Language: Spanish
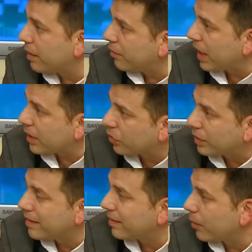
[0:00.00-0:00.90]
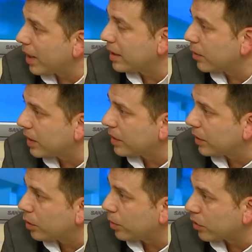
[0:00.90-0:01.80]
de inflación de entre 20 y
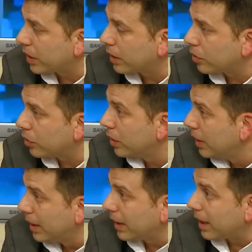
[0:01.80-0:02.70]
25%. Que había